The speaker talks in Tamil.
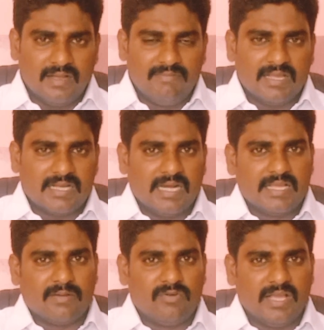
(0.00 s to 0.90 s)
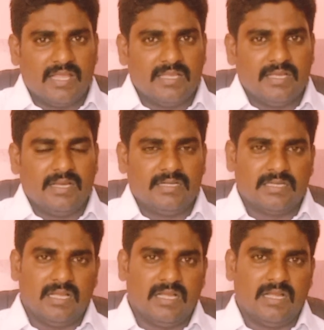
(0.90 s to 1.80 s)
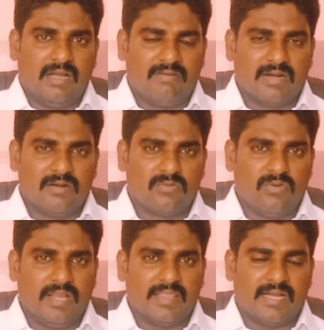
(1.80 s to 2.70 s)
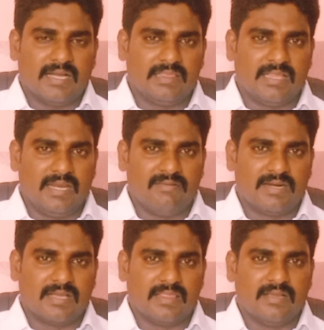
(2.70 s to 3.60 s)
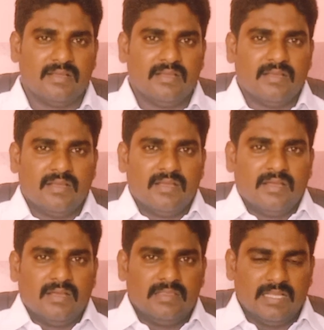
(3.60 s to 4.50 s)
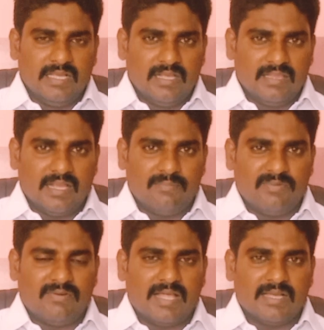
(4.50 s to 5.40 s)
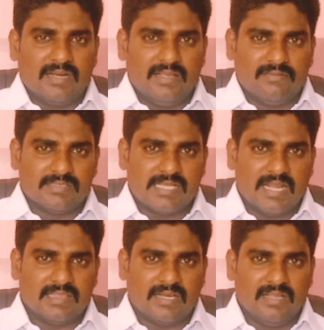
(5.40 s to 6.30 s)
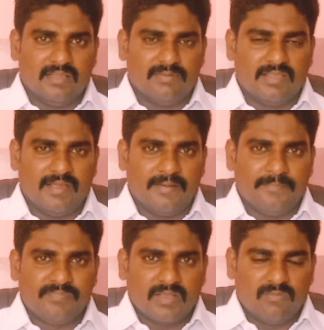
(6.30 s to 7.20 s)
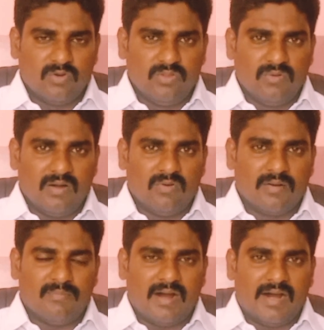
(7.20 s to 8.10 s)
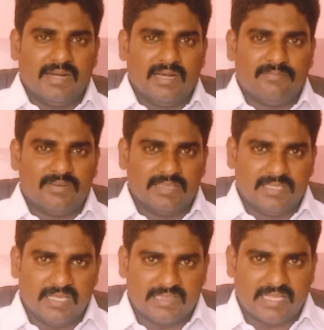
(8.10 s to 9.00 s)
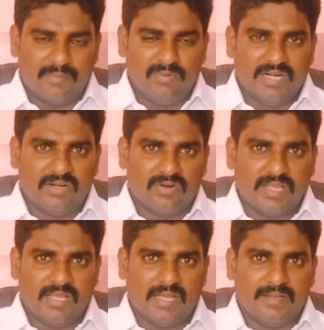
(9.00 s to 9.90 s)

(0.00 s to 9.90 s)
விலக்களிக்க முடியாது என்று அவர்கள் கூறியதாக தெரிய வருகிறது இந்த இருதரப்பு வாதங்களையும் விசாரித்த நீதிபதி பொதுவாக ஒரு மாநிலம் வந்து தமிழுடைய